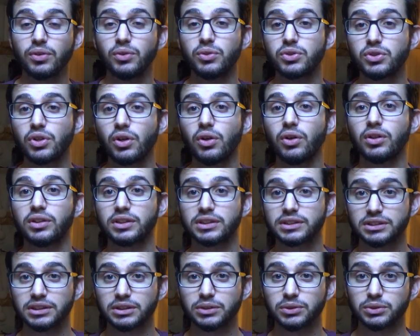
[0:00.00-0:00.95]
le genre
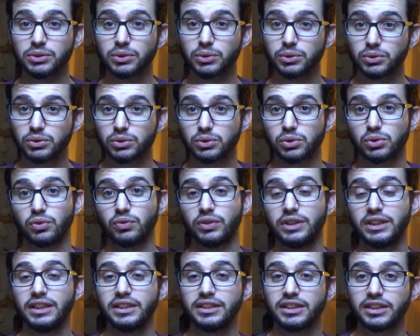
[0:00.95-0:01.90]
Stegosaurus que l'on voit
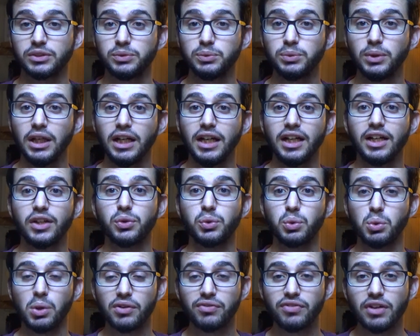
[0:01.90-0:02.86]
derrière nous, de
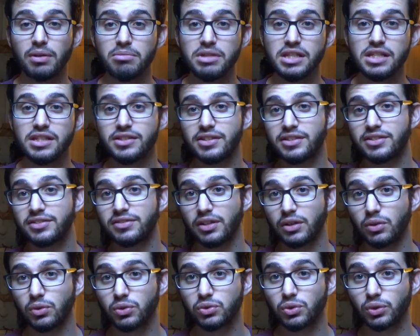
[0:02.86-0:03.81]
la famille des
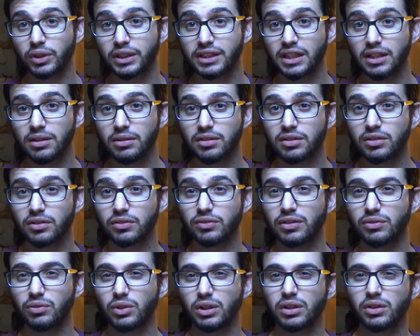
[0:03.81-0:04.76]
Stegosauridae. Hein, on va
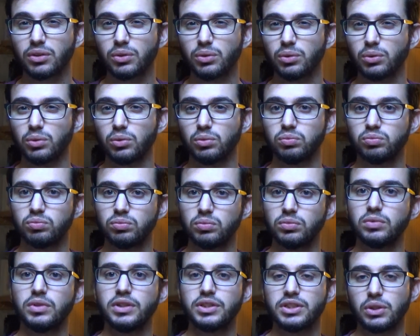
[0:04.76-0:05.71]
voir que
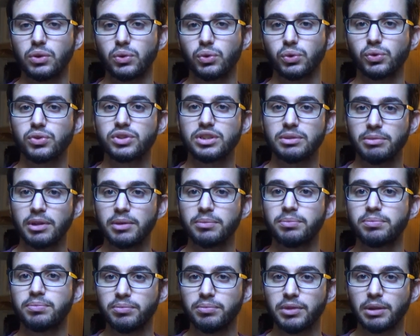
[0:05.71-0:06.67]
les Stegosaurus, c'est bien,
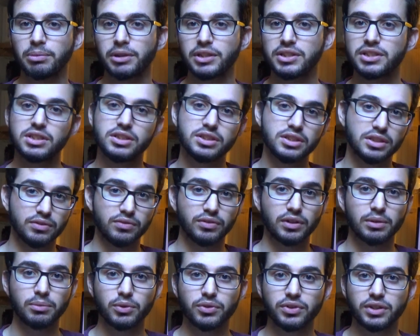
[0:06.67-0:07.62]
précis, c'est
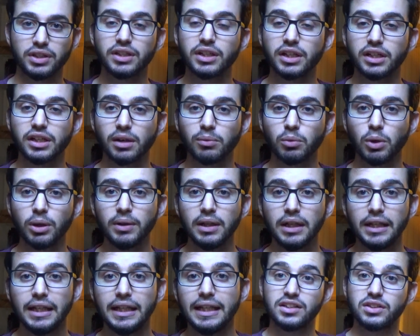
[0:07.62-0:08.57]
vraiment ce qu'il y a derrière moi.
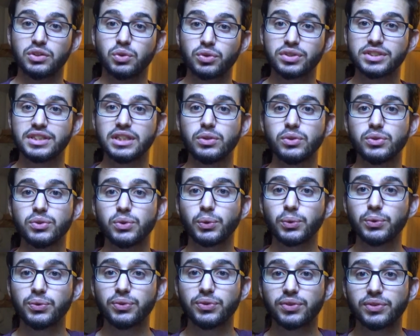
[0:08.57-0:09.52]
Donc
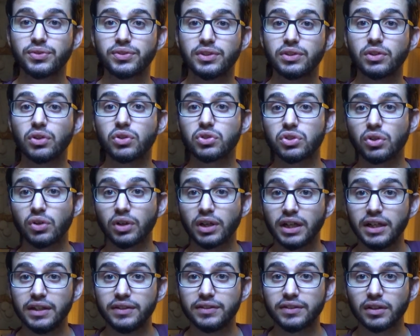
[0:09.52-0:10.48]
Stegosaurus, c'est un genre
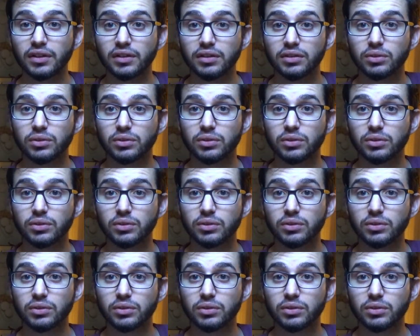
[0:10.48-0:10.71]
éteint